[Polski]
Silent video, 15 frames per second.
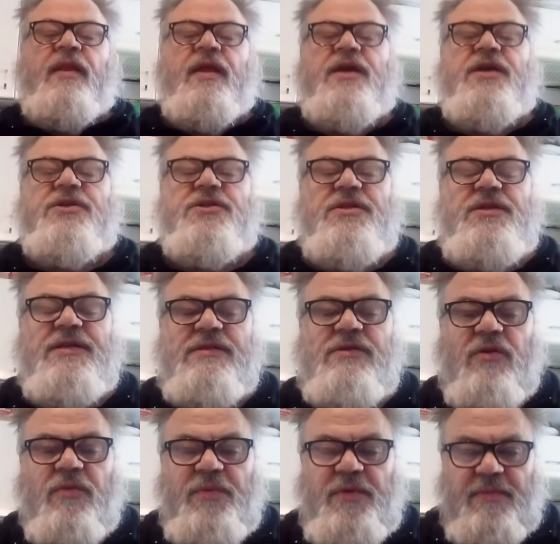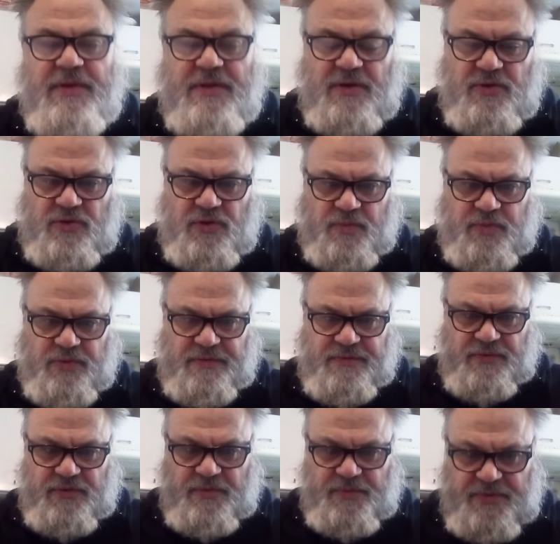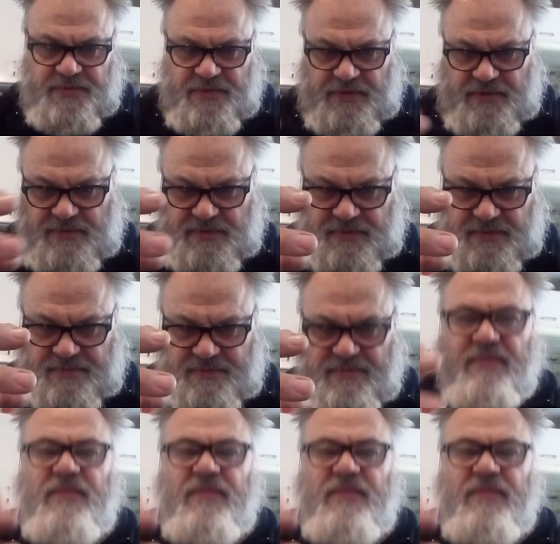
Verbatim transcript: Jeżeli nie zrobimy tego dopływu do piwnicy,